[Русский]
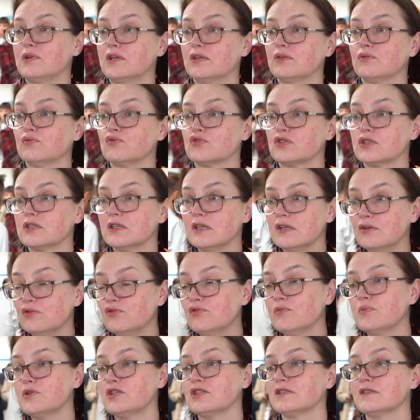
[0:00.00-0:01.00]
были нужны
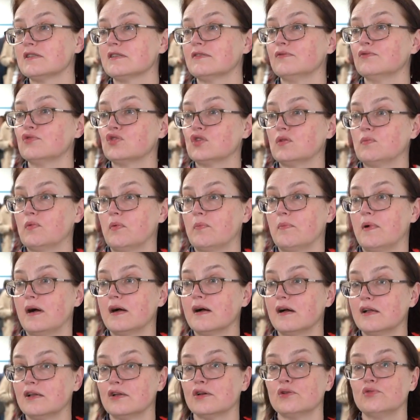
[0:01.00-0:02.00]
обществу, чтобы
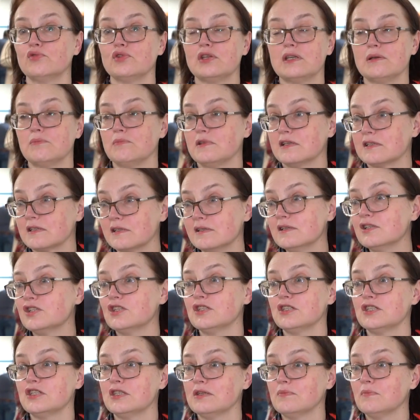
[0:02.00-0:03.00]
помогали глухим
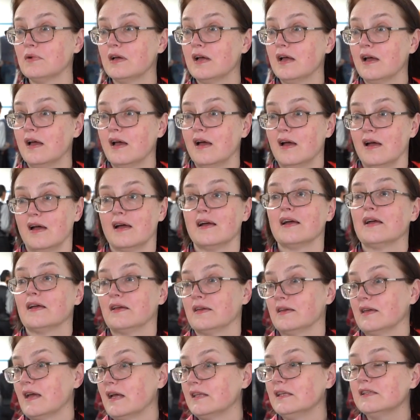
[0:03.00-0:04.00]
неслышащим.
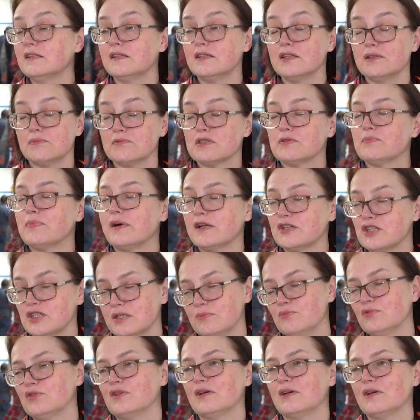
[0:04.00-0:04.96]
И они это делают с большим